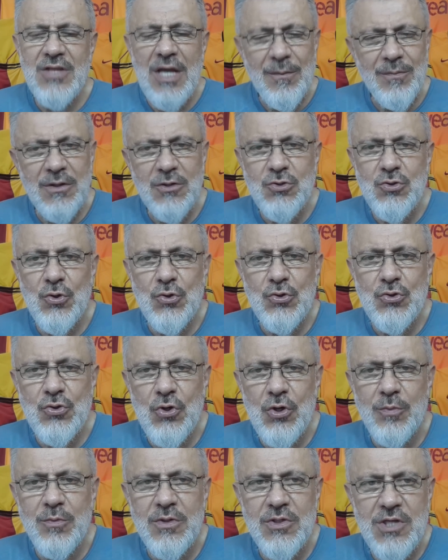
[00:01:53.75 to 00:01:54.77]
tam da soru
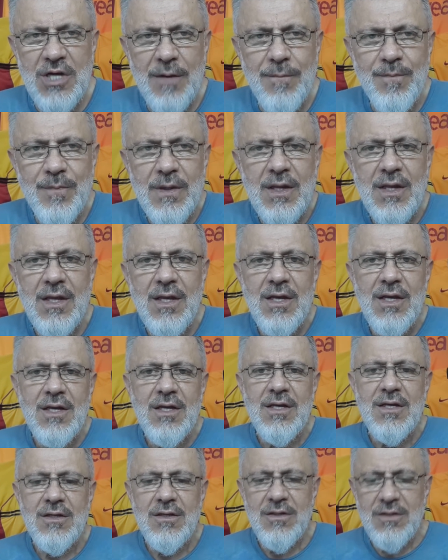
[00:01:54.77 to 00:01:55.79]
sormayacağım.
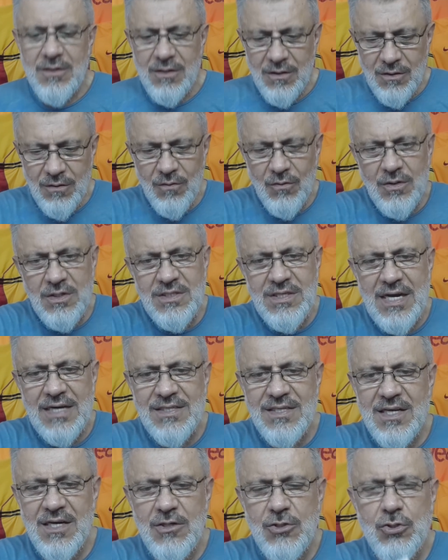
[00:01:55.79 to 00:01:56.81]

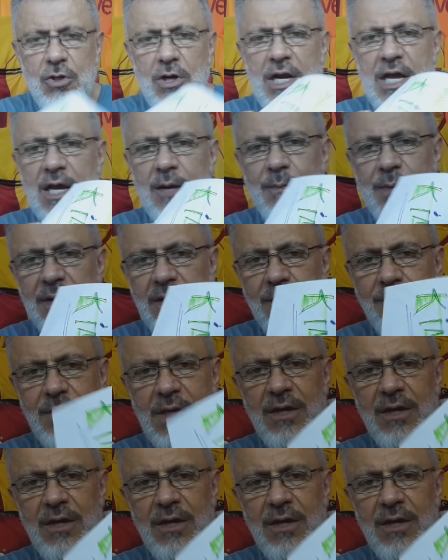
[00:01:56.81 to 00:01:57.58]
İsterseniz şöyle yapalım.